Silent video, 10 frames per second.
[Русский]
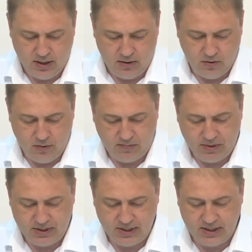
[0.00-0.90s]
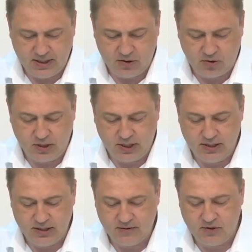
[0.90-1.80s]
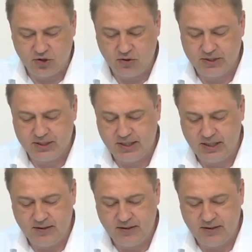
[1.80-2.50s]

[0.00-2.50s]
Умер пациент, который находился в тяжелом состоянии